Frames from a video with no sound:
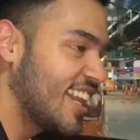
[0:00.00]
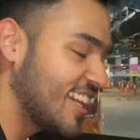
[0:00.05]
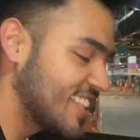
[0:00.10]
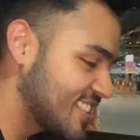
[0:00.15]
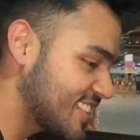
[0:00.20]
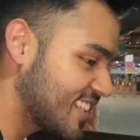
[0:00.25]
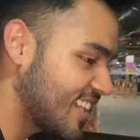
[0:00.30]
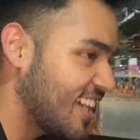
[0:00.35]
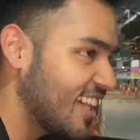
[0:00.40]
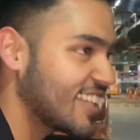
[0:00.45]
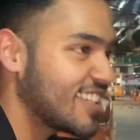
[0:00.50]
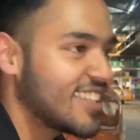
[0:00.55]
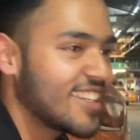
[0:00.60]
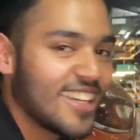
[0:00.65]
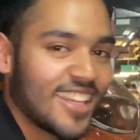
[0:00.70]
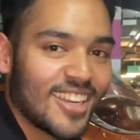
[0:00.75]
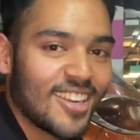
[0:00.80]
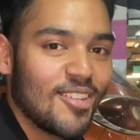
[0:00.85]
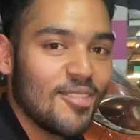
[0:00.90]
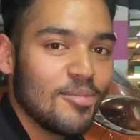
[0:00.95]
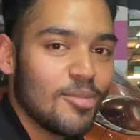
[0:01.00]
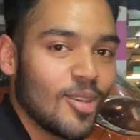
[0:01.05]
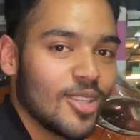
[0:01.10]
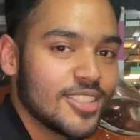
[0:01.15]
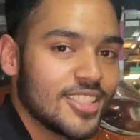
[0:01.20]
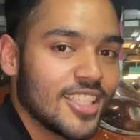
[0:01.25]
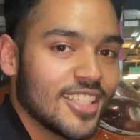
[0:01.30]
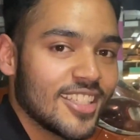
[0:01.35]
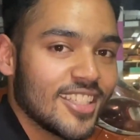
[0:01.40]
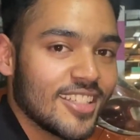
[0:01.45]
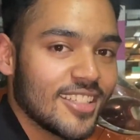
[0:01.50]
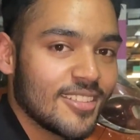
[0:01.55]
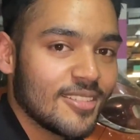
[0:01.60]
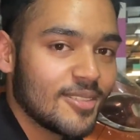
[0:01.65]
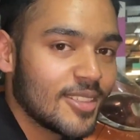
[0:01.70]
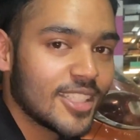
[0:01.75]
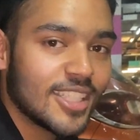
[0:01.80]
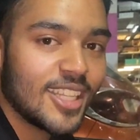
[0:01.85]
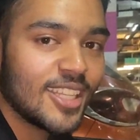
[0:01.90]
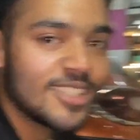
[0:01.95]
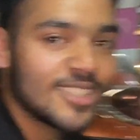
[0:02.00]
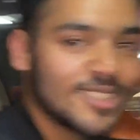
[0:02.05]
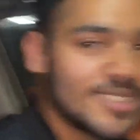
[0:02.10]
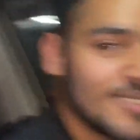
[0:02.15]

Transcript: अच्छा एक्ट कर रहा हूँ बहुत हम्म। ज्यादा वरना तो